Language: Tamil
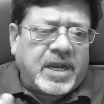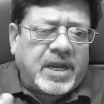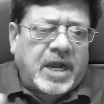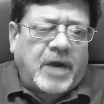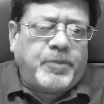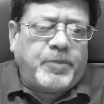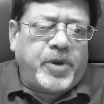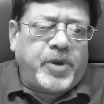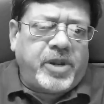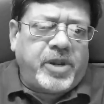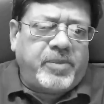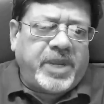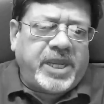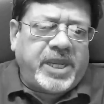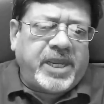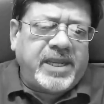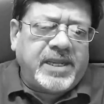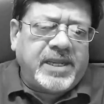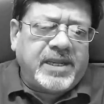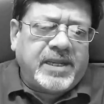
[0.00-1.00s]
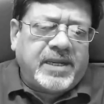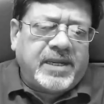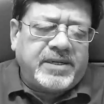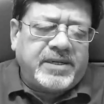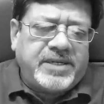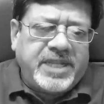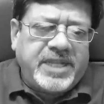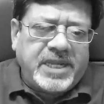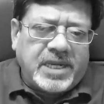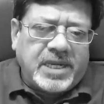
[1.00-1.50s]
காப்புரிமையை
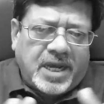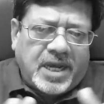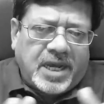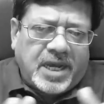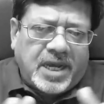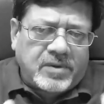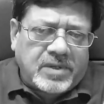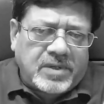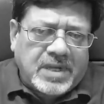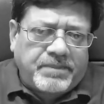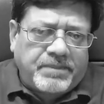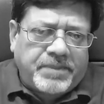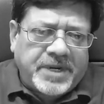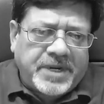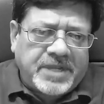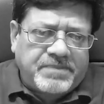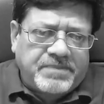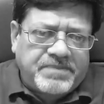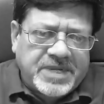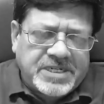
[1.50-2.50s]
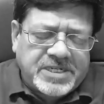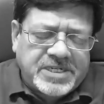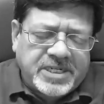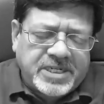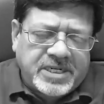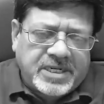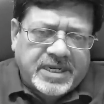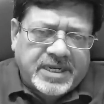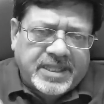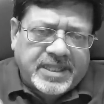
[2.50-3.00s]
டீலாரு கம்பெனி
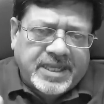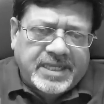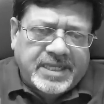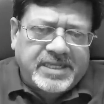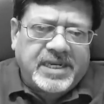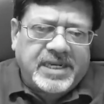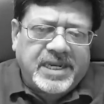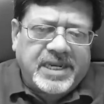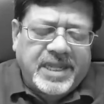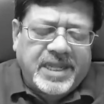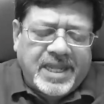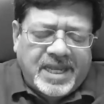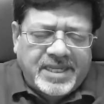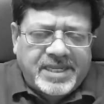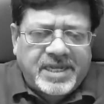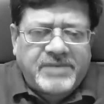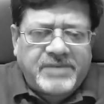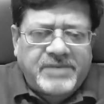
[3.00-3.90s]
பெற்றிருக்கிறதா இல்லையா